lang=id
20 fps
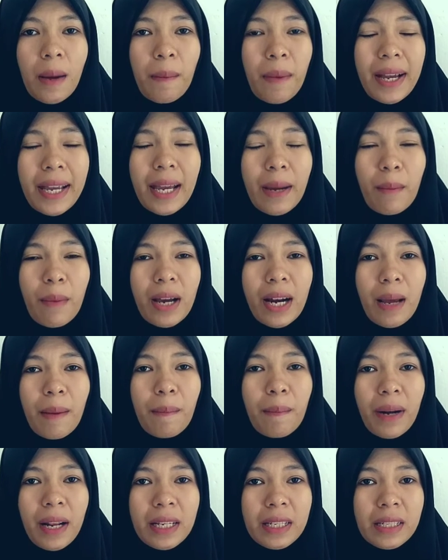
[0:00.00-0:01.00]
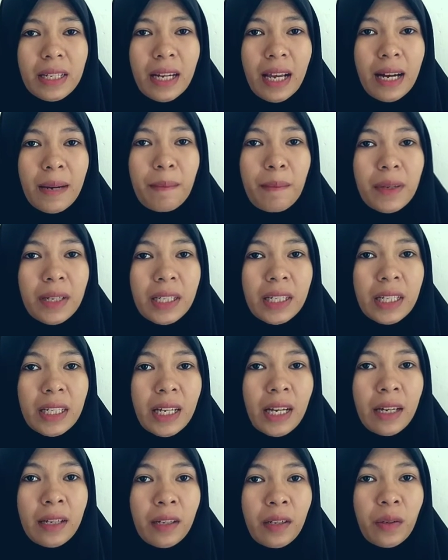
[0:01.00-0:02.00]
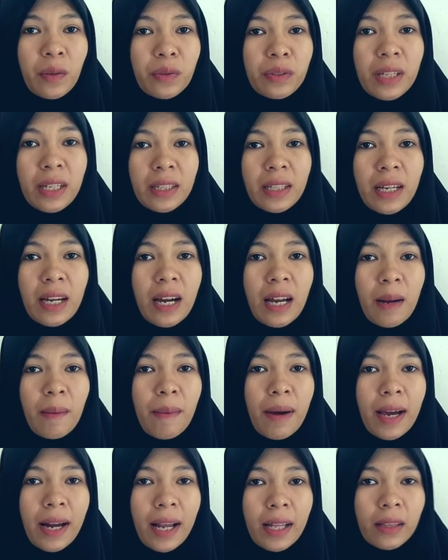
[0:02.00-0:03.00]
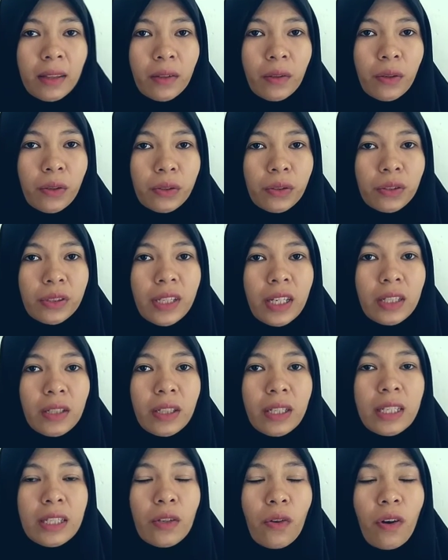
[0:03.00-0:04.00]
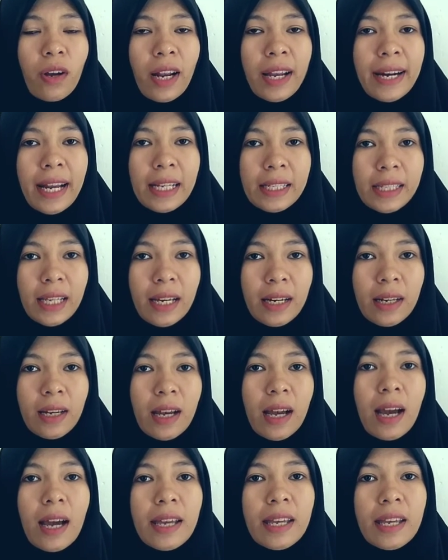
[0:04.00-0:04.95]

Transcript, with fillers: bagaimana perencanaan pendidikan di Nusa Tenggara Barat, khususnya di sekolah dasar.